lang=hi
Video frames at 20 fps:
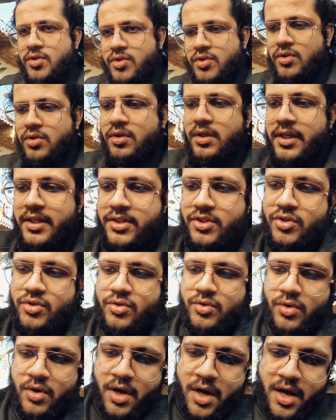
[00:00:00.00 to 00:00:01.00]
सो लेट्स
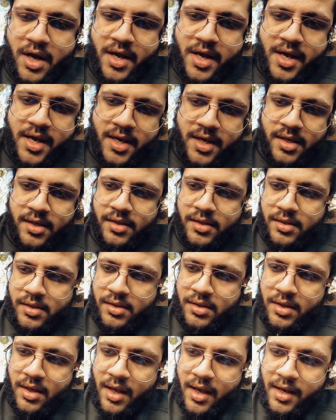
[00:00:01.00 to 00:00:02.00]
ट्राई
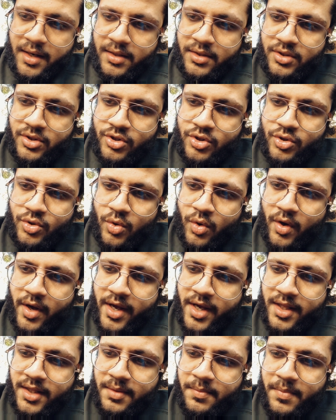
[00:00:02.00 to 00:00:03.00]
एंड
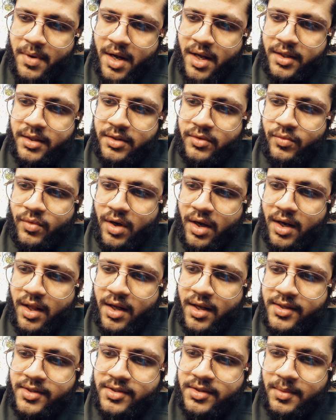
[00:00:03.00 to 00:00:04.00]
एन्जॉय द बंद
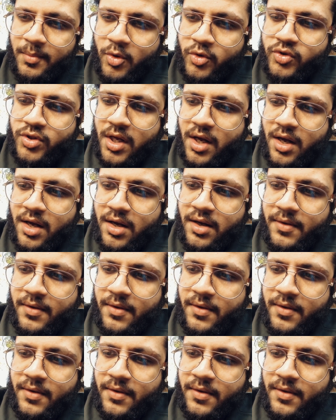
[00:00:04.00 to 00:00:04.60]
वाला समोसा